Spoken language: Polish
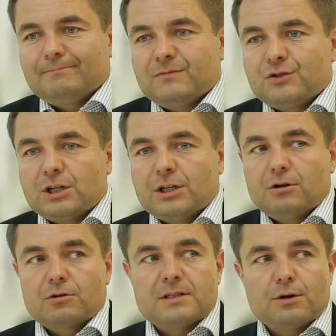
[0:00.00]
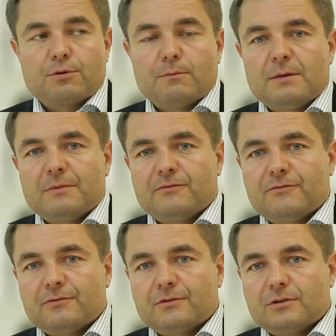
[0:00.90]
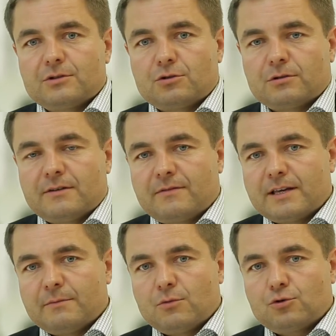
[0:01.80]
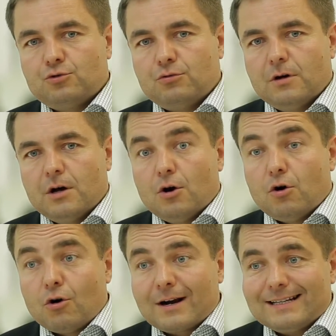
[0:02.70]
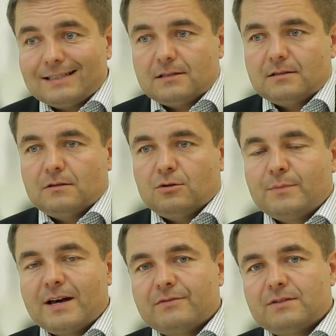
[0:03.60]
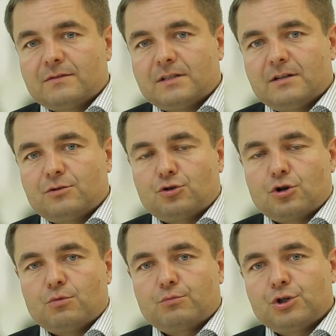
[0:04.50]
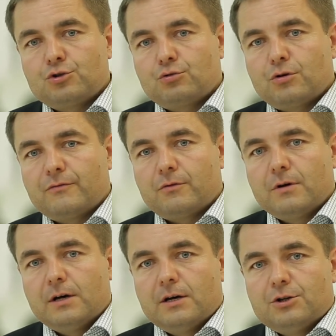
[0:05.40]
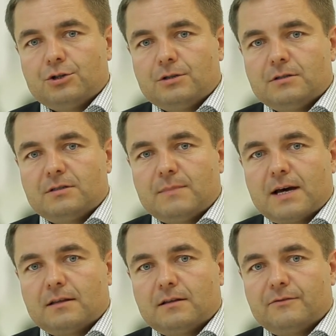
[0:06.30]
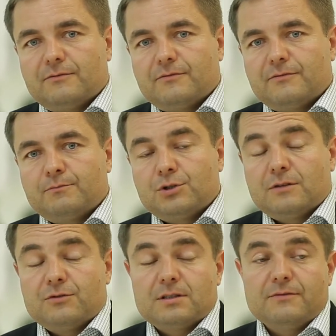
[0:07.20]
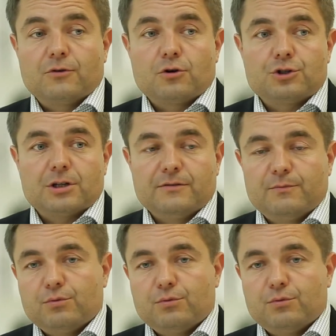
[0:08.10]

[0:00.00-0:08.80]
e, wszelkiego rodzaju problemy w, z oddawaniem moczu oraz objawy związane z chorobą przerzutową, czyli zmiany w, przede wszystkim w kościach i w